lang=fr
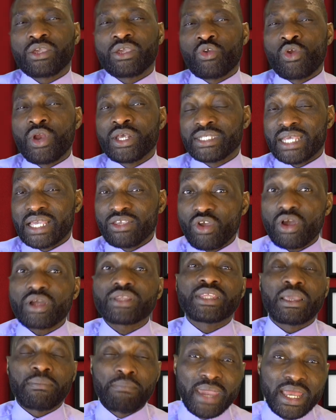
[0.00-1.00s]
Que le
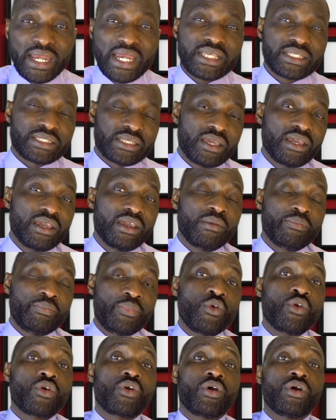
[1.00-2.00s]
Seigneur te bénisse
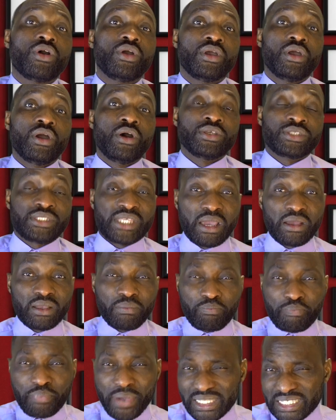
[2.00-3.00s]
pour euh, ce
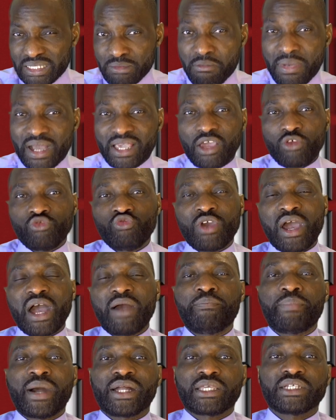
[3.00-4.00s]
petit moment que tu
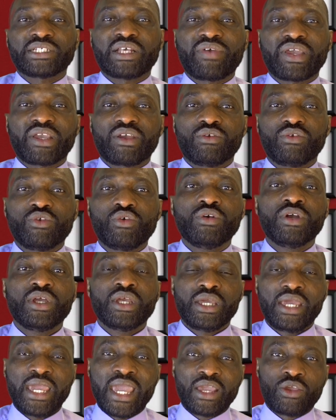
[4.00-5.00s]
as partagé avec nous
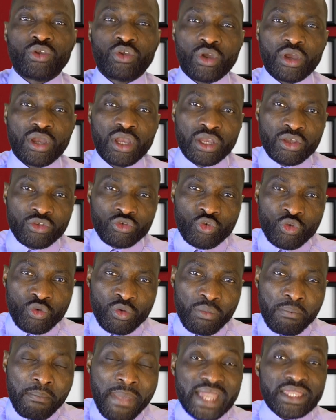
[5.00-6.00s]
et que tu
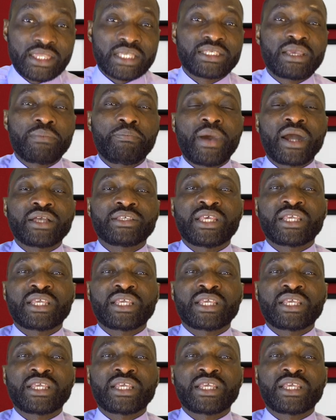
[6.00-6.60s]
mettes cette